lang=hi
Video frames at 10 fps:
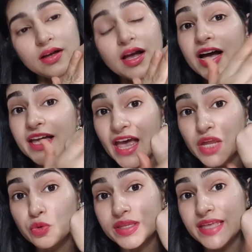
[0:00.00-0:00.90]
अगेन
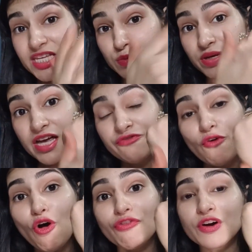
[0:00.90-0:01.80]
विद एस पी एफ
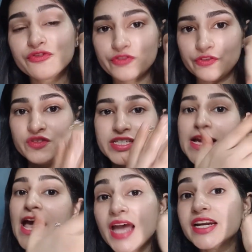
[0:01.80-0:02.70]
ऑफ फिफ्टी
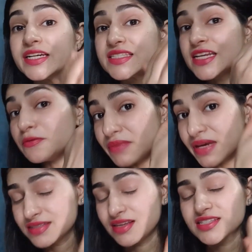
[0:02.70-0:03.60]
एंड इट इज एन
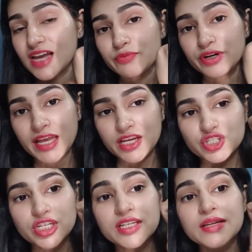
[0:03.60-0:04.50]
अमेजिंग सन
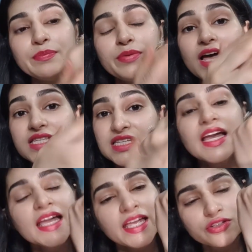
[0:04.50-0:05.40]
प्रोटेक्शन प्लस
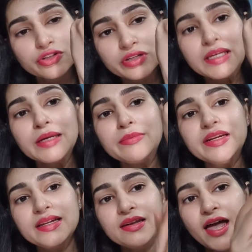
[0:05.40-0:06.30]

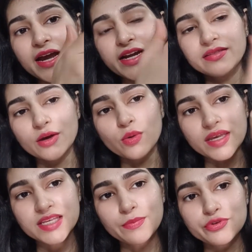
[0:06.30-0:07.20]
एक्सट्रीमली लाइट देखो
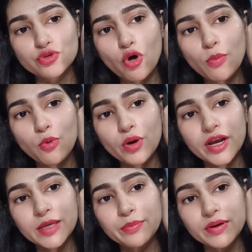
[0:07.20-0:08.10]
कैसे absorb हो
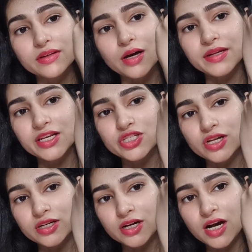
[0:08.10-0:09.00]
गई पता भी नहीं
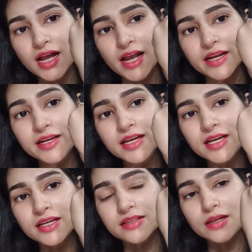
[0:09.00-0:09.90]
चल रहा एंड
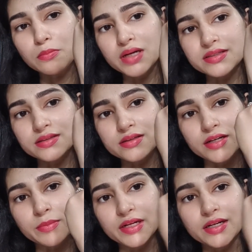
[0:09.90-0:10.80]
कितना मस्त लग रहा
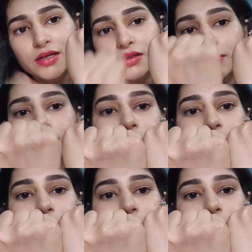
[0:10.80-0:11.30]
है मेरा हाथ अब